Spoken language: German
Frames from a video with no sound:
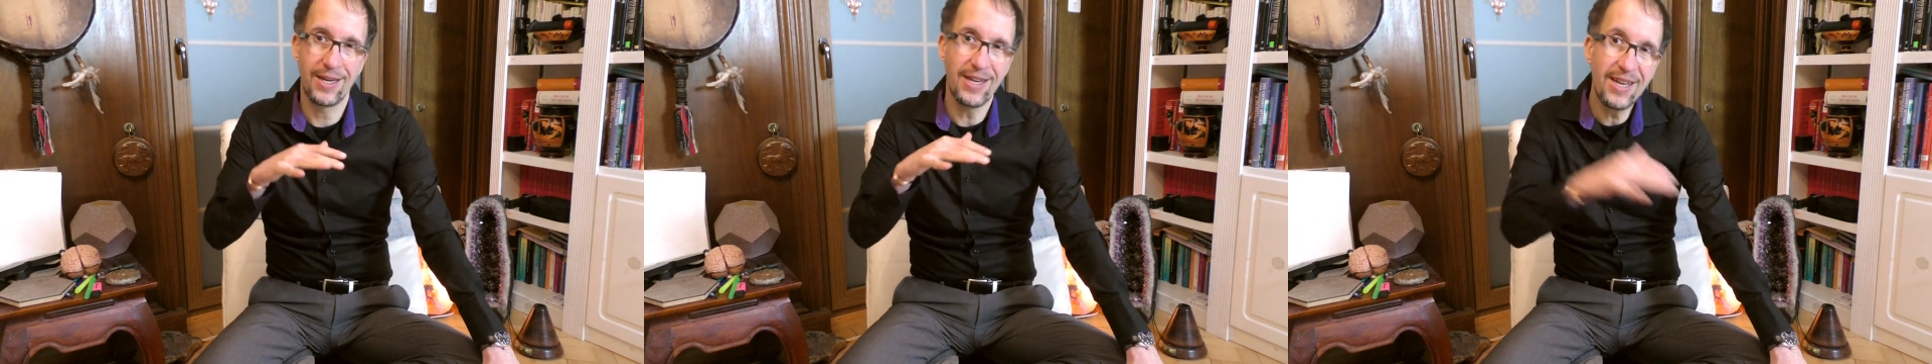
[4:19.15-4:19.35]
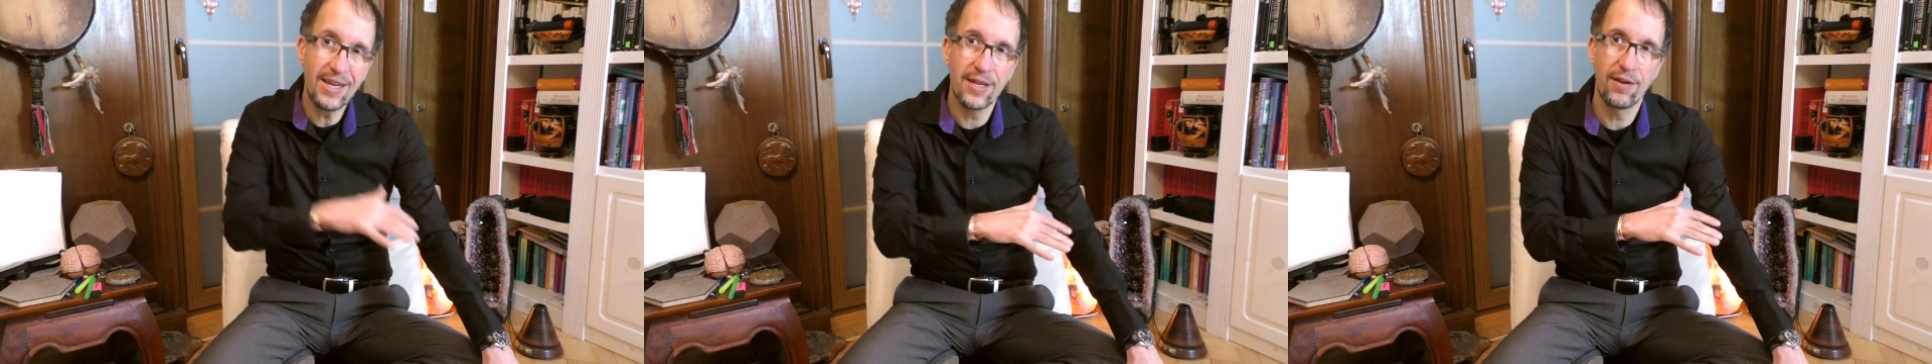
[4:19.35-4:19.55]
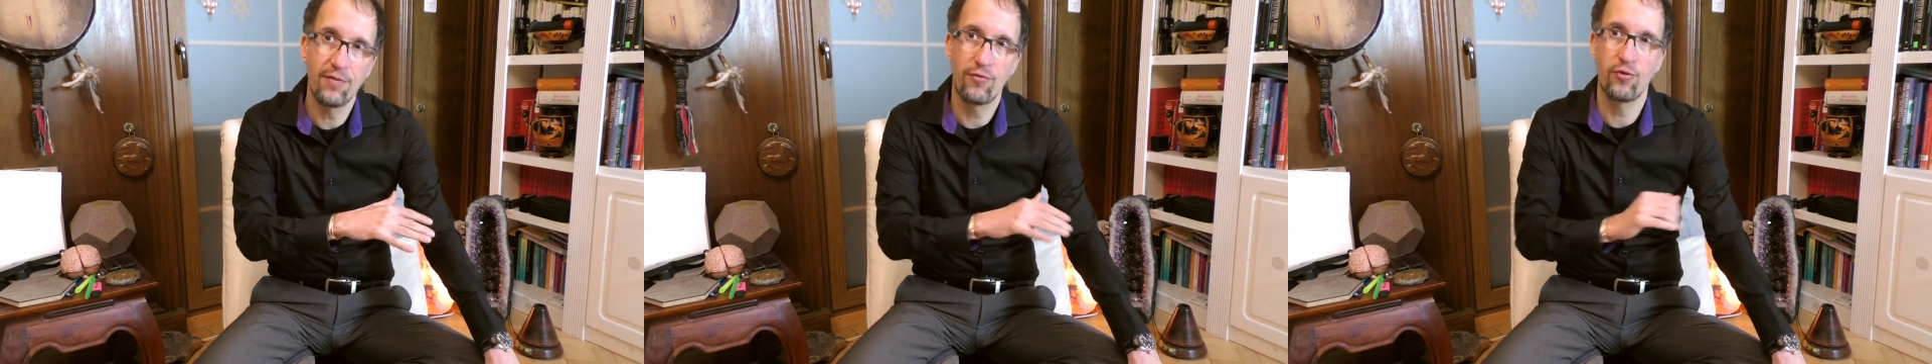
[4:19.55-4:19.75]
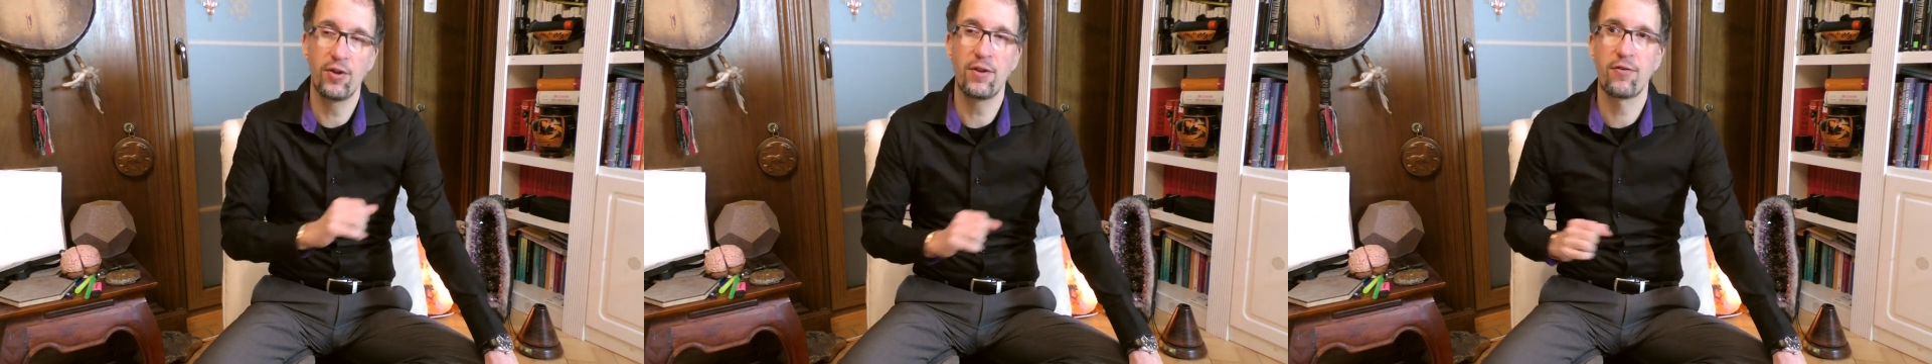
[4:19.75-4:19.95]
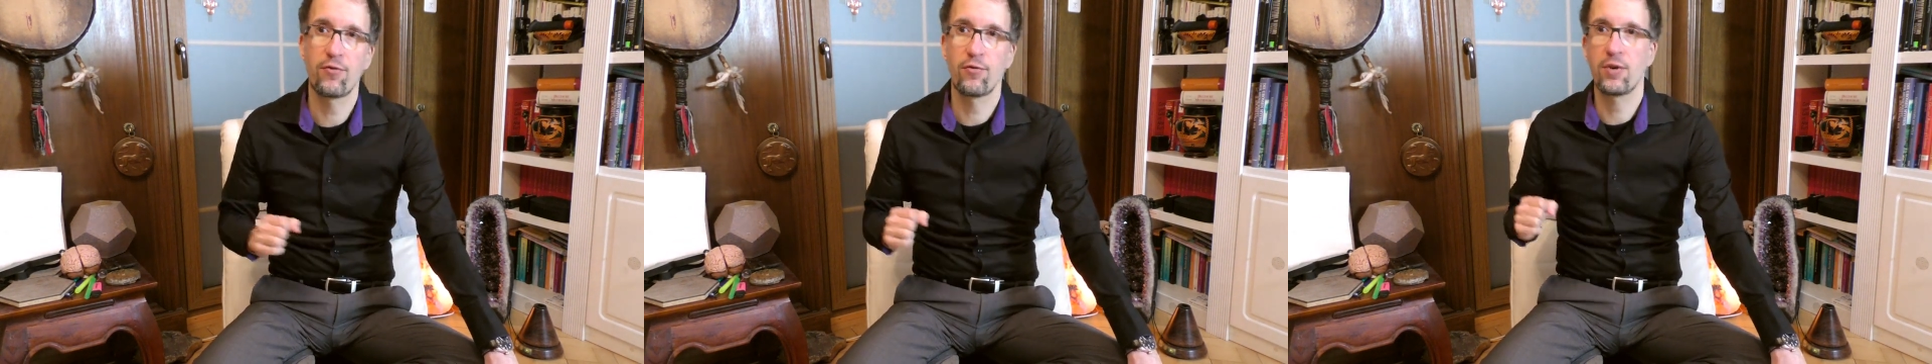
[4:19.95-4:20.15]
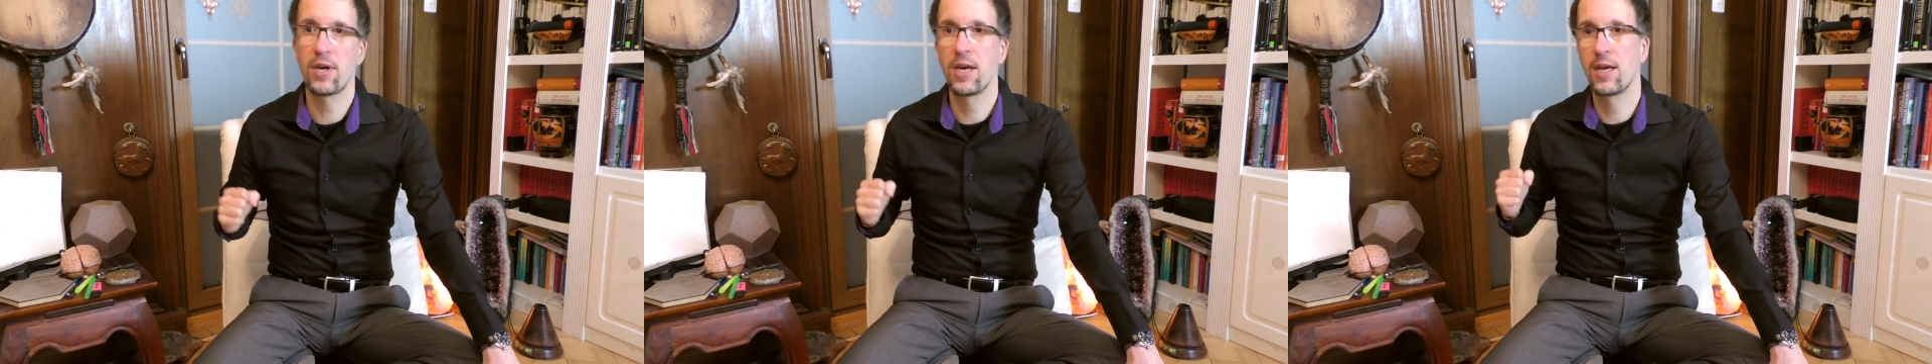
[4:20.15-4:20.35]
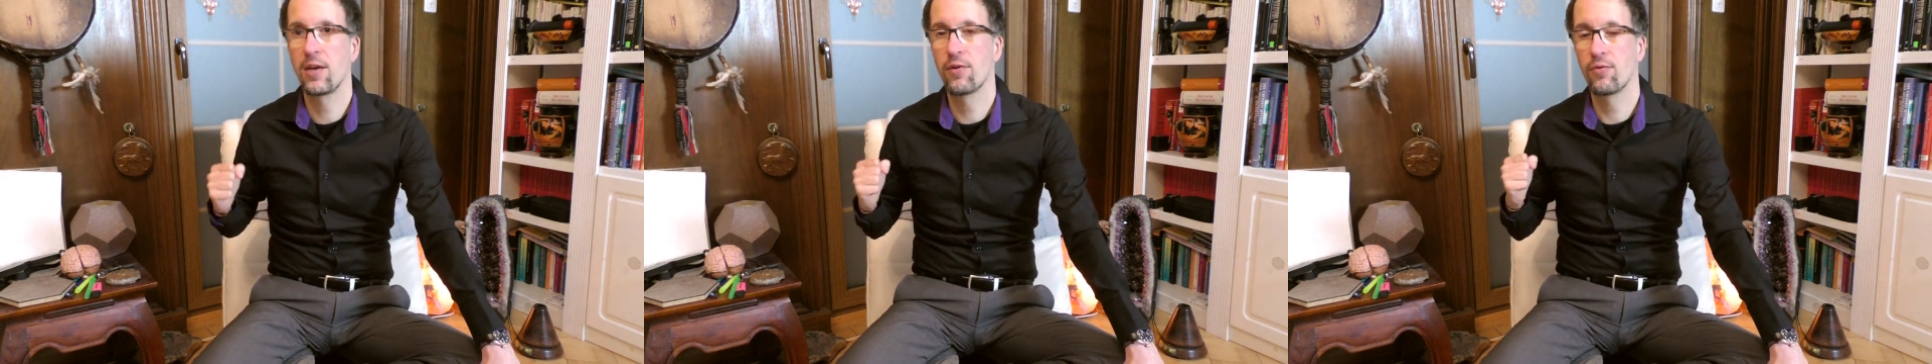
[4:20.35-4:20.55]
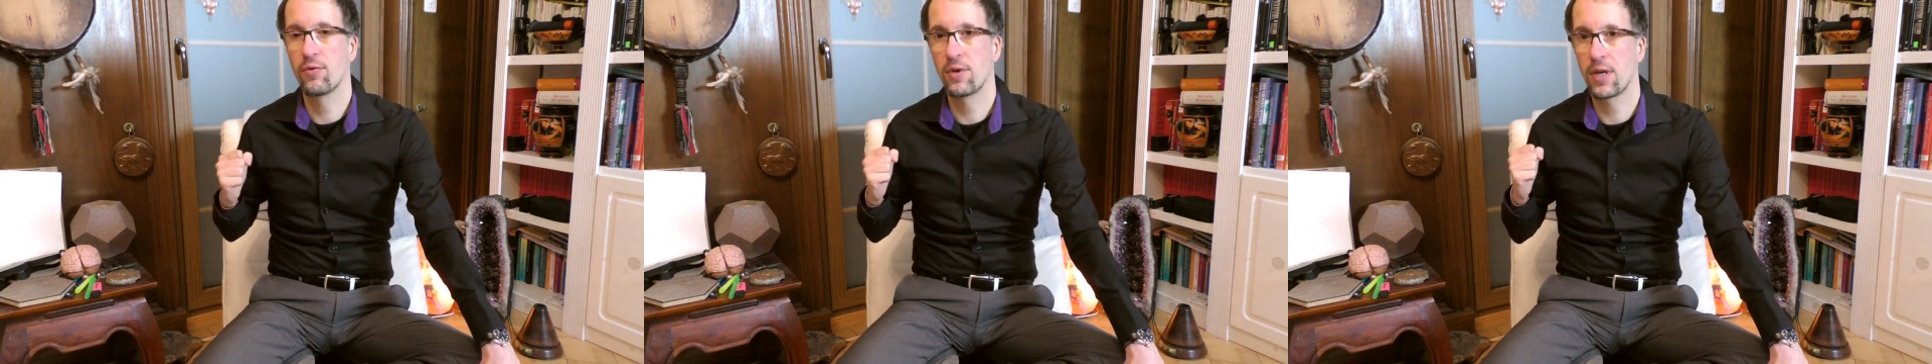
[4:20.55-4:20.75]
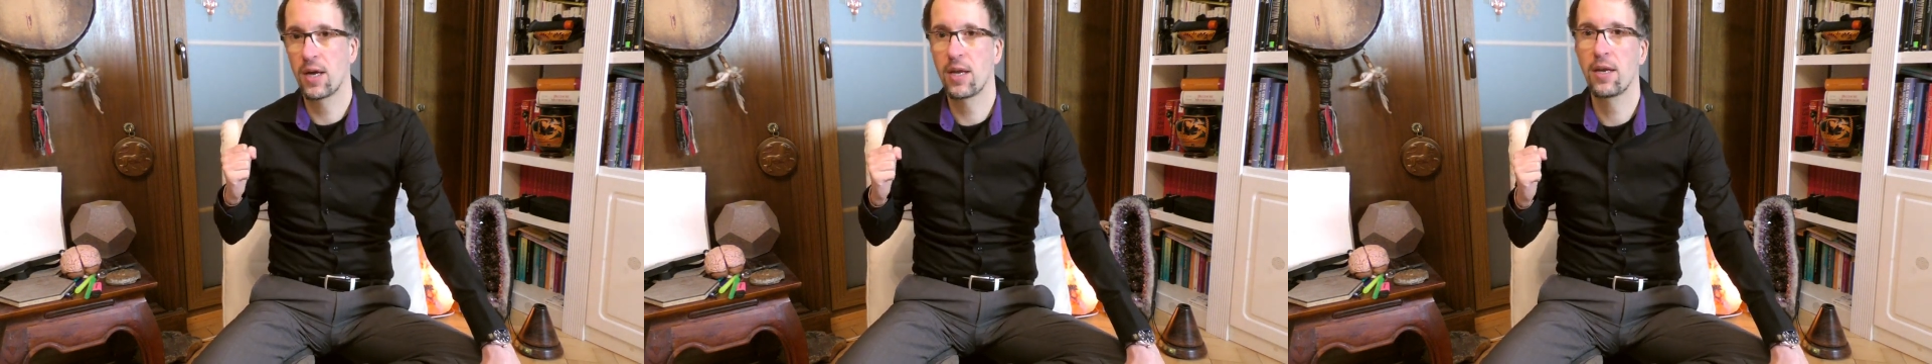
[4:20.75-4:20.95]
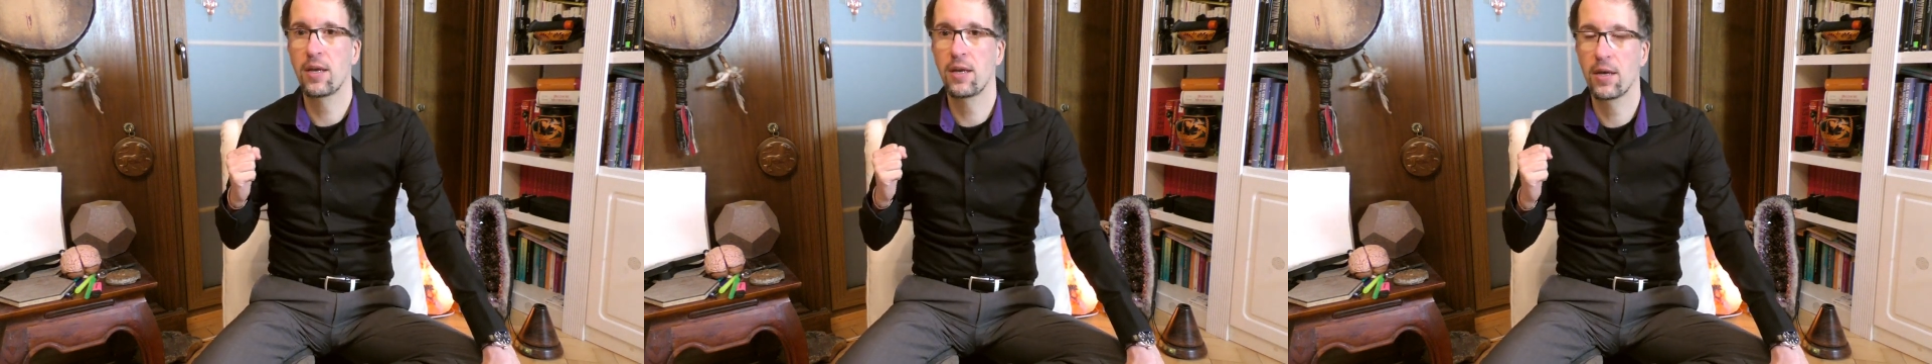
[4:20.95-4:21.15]
nicht in den Freeze zu gehen und
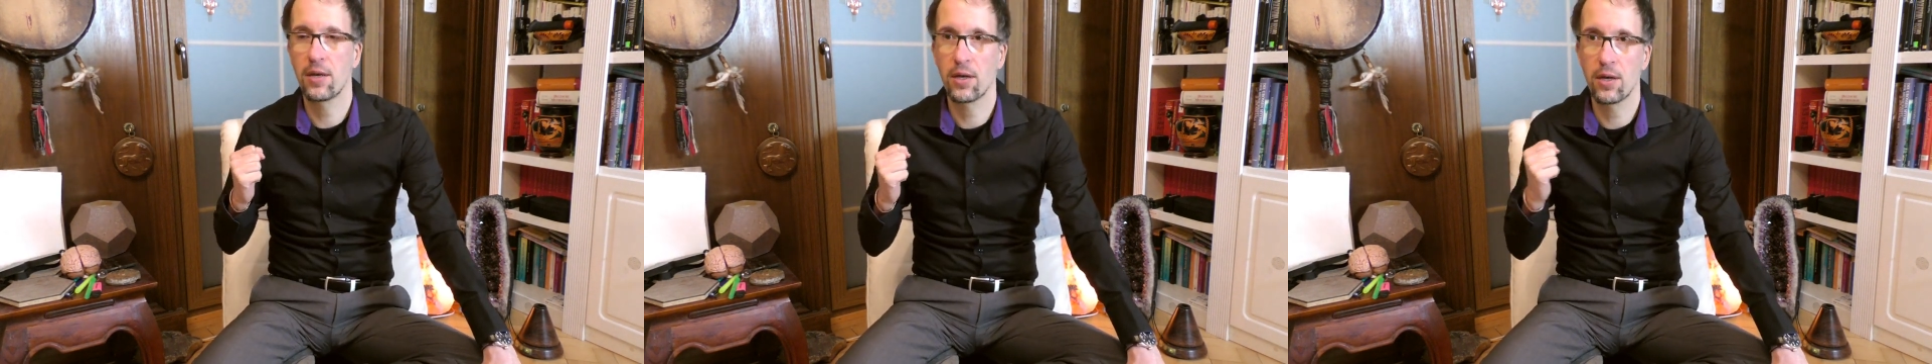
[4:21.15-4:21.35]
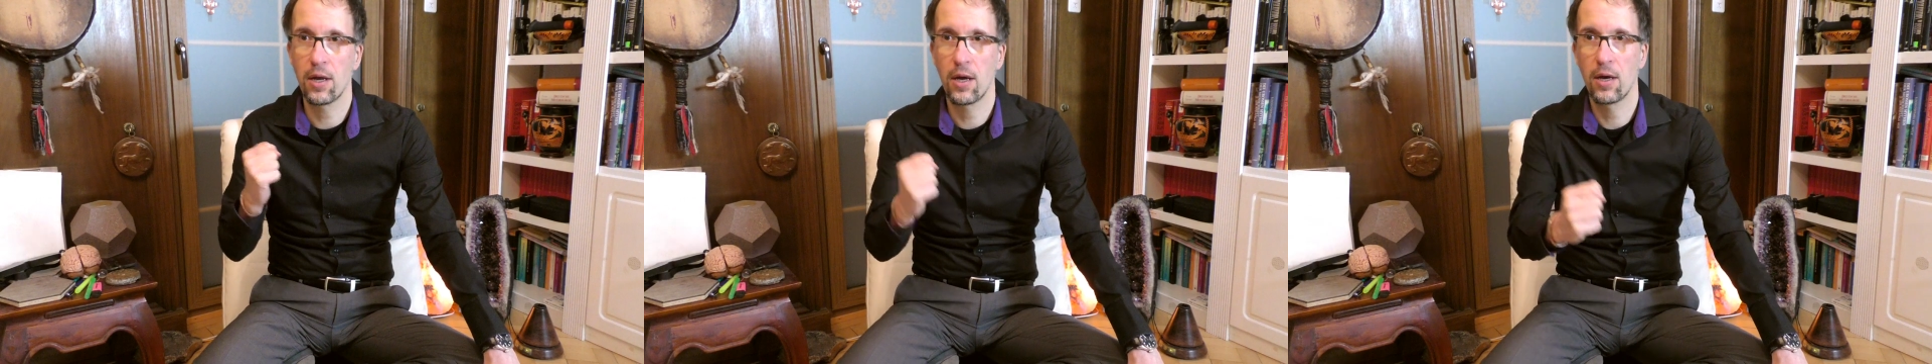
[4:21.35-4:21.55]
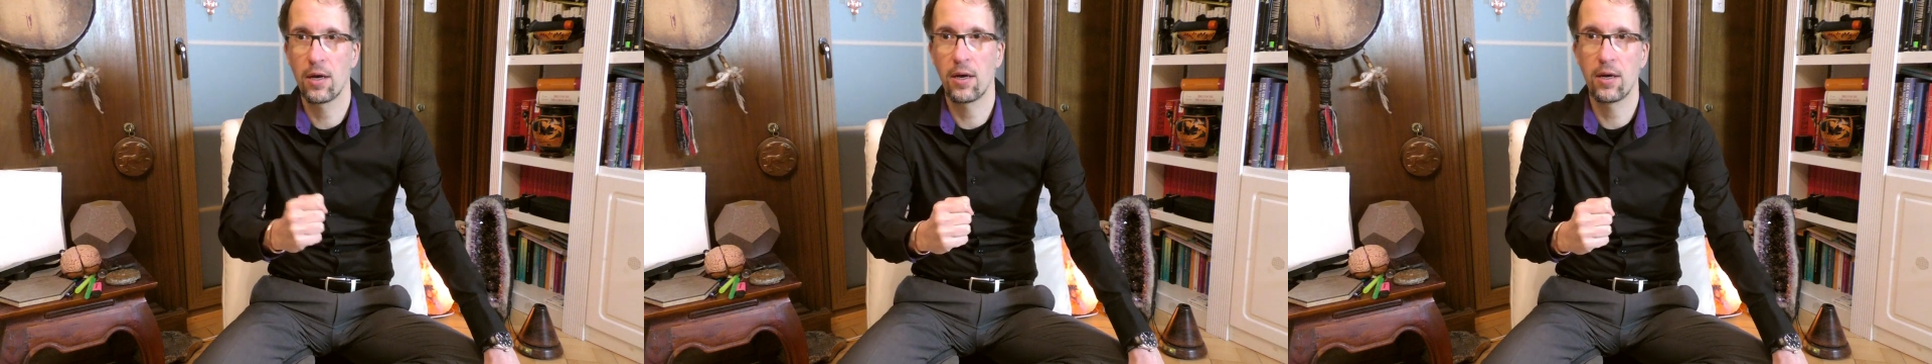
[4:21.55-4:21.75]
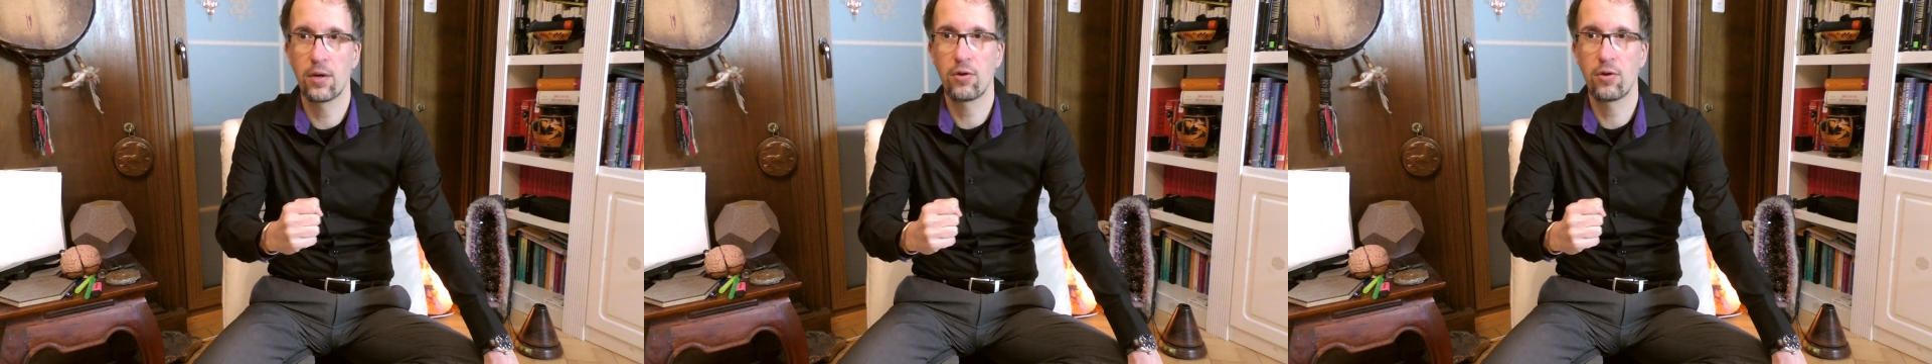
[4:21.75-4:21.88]
dann äh,